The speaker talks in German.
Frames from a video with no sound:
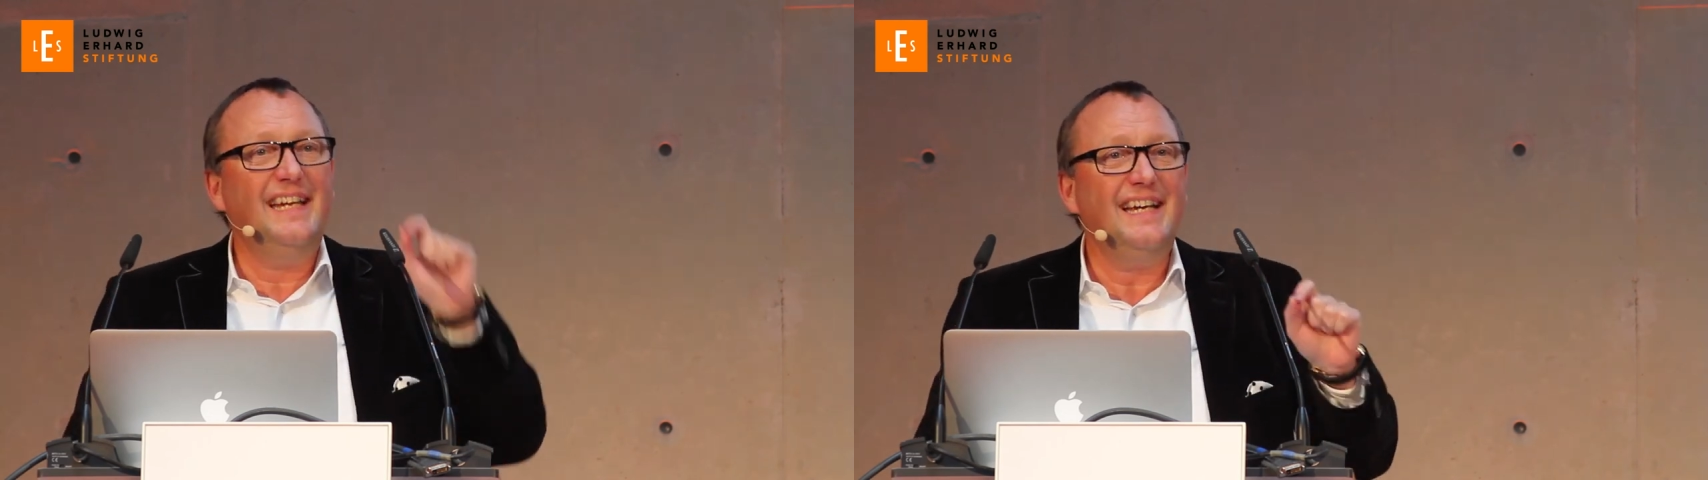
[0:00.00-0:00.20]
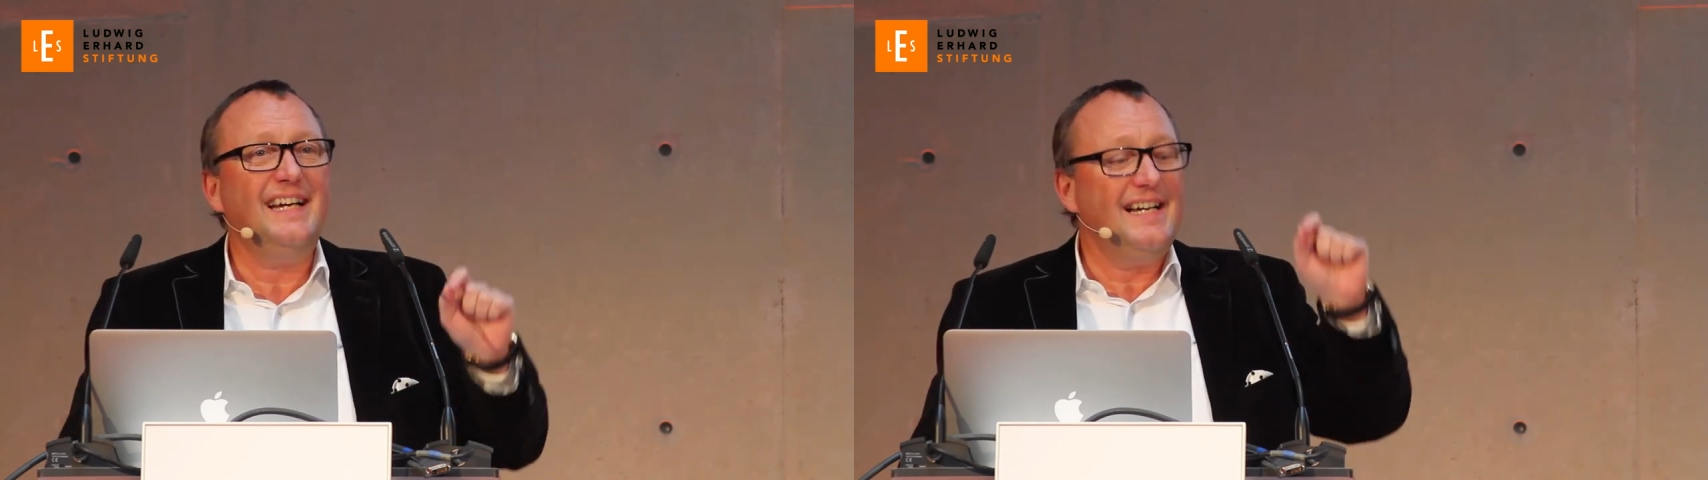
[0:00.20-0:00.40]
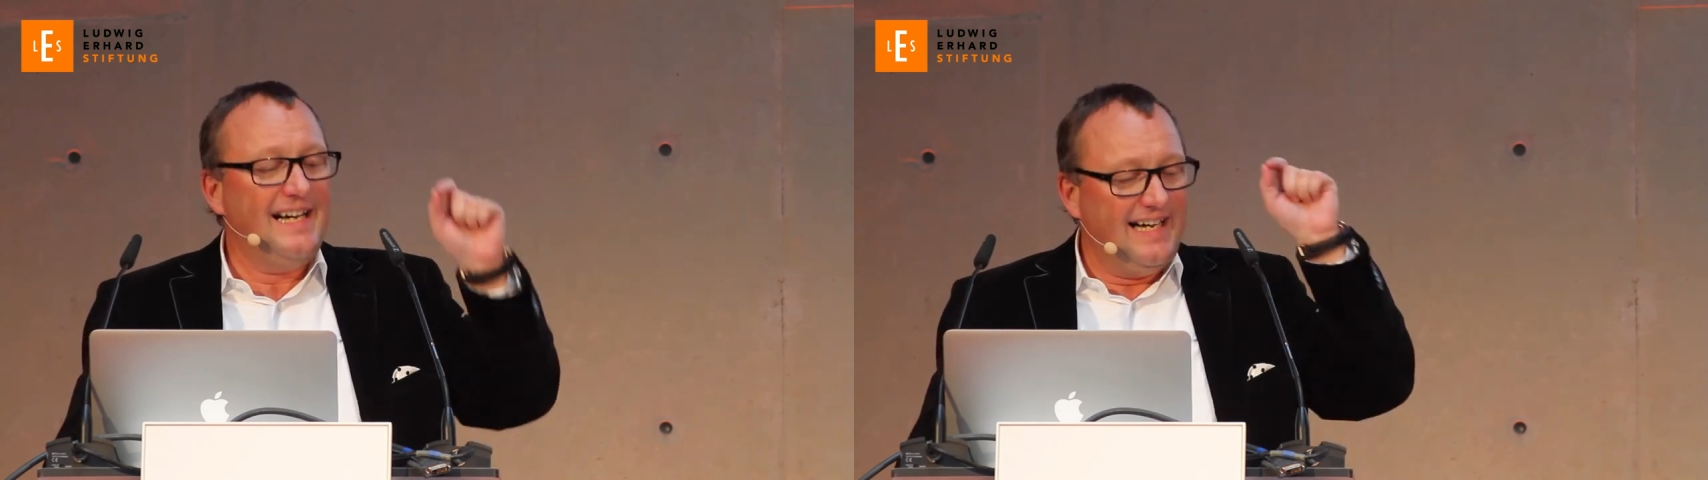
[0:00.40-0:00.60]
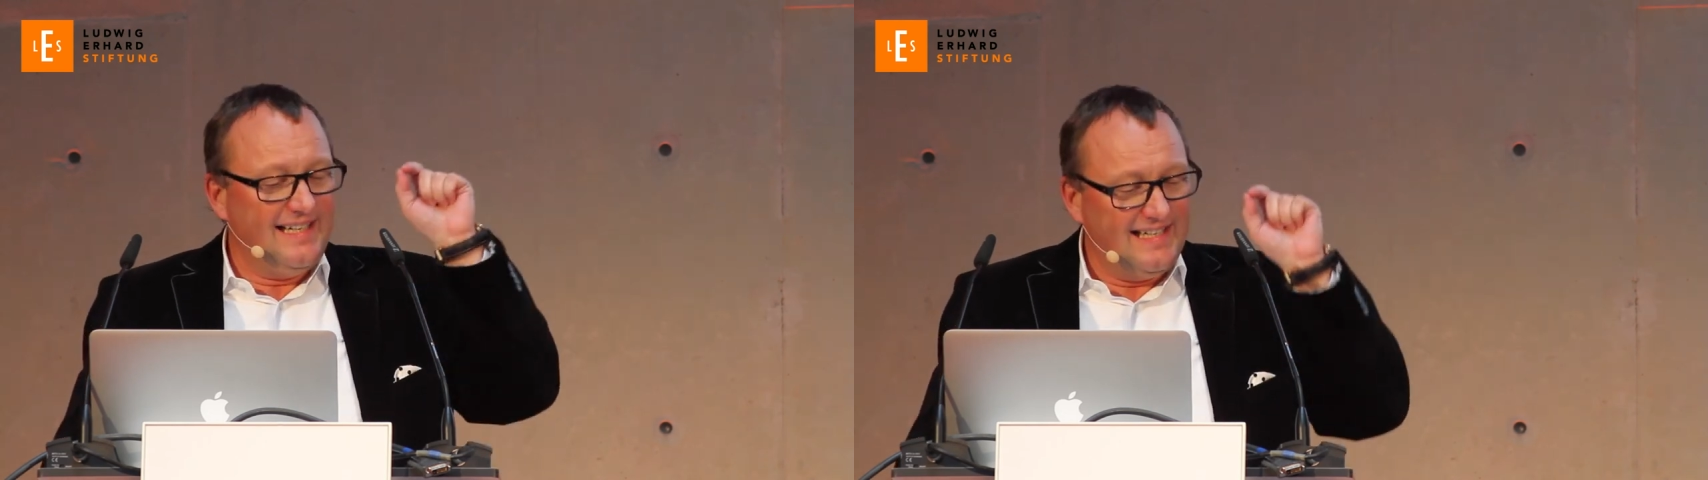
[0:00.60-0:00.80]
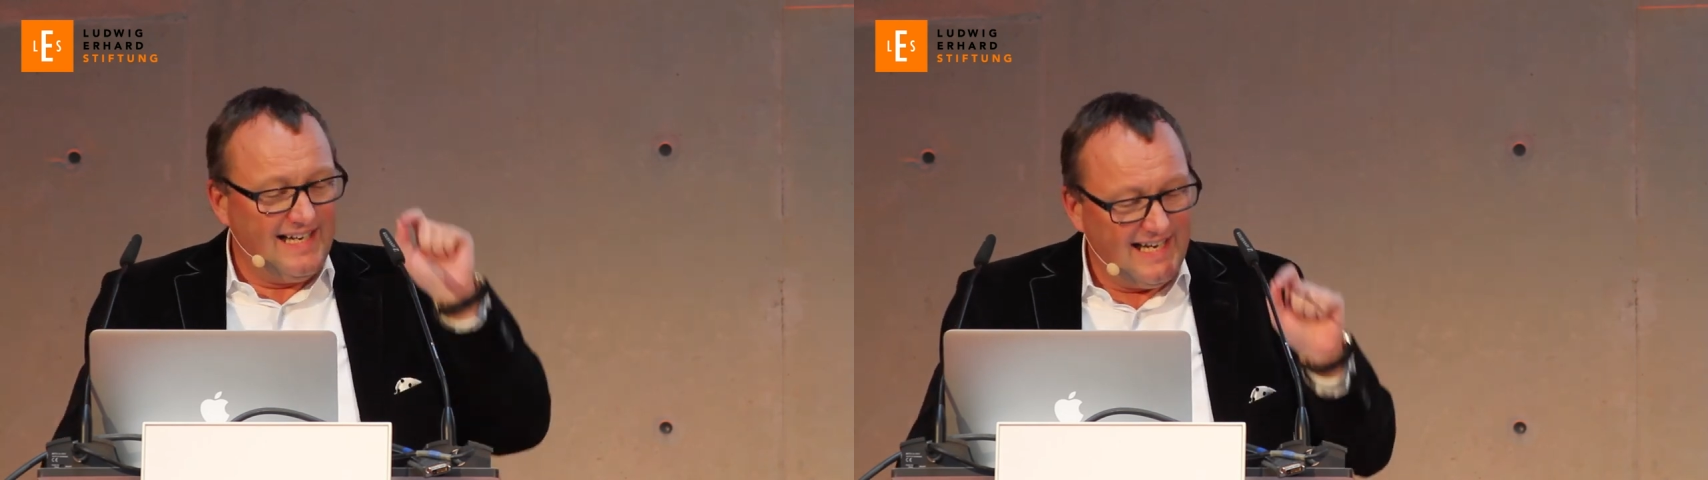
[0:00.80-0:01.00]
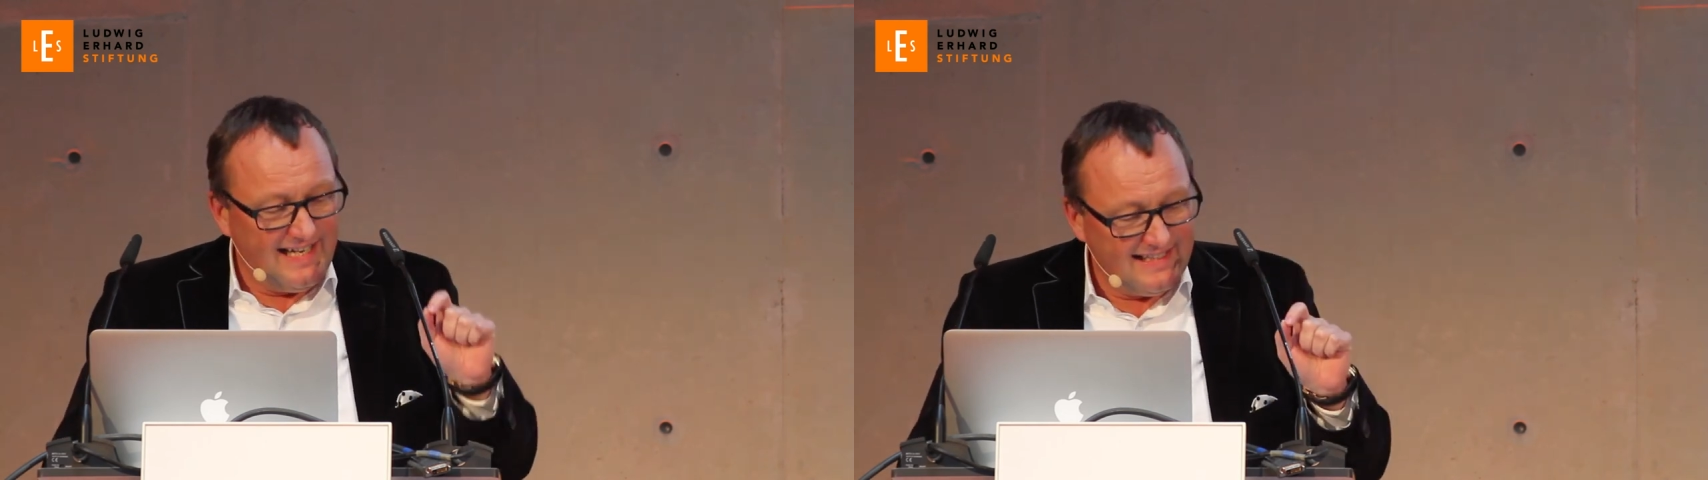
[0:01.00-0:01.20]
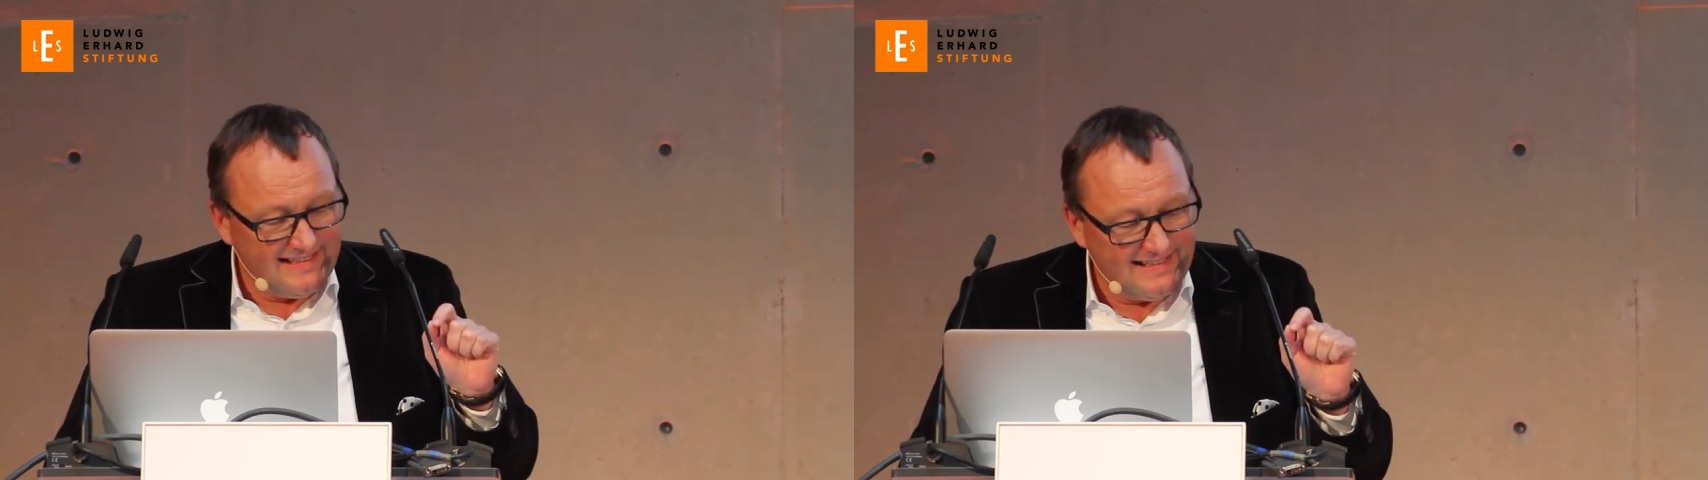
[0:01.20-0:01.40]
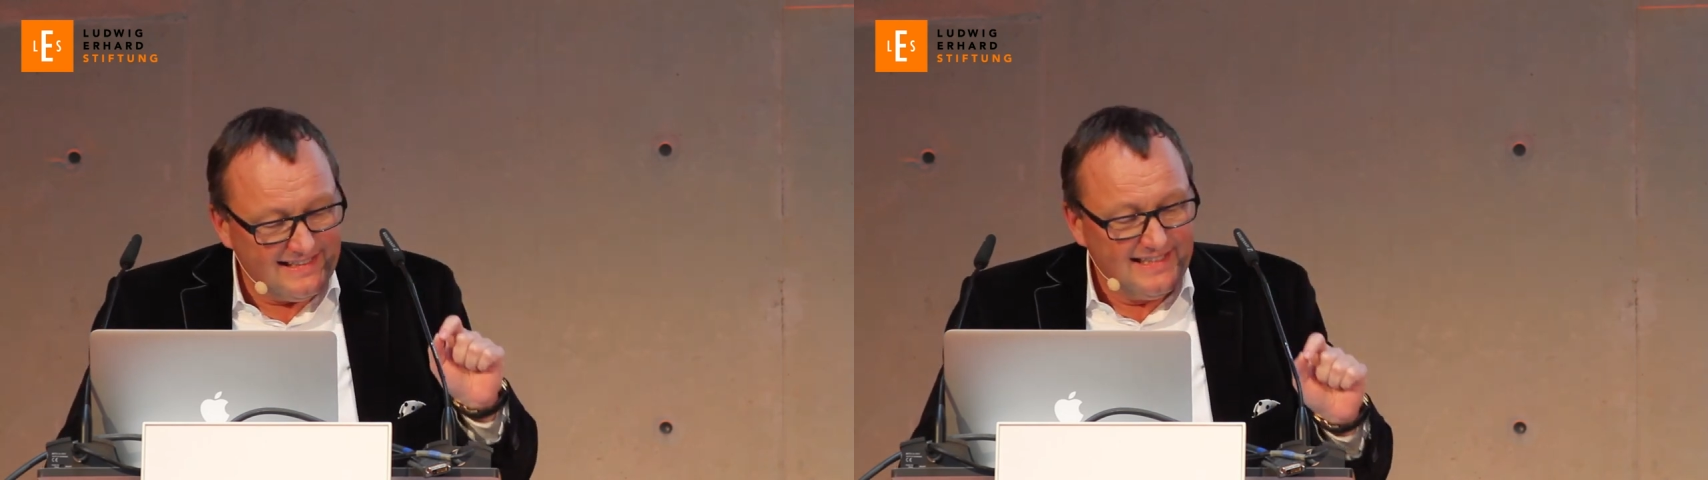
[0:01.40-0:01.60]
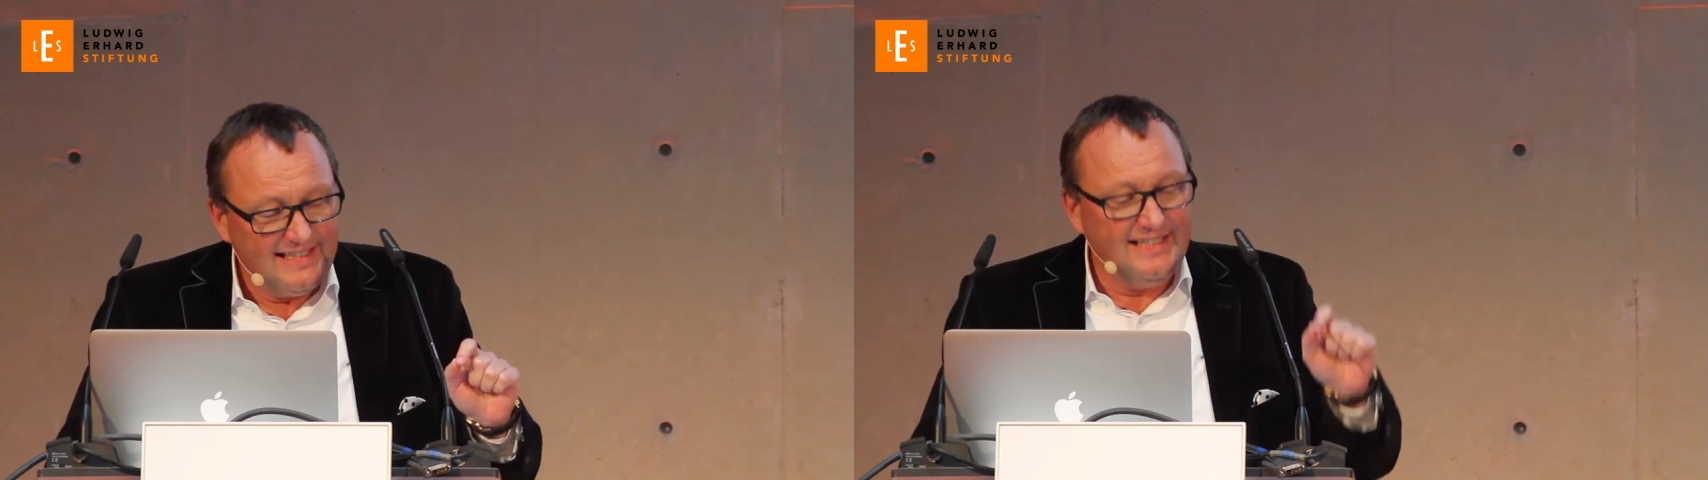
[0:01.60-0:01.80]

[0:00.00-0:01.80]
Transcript: Er alleine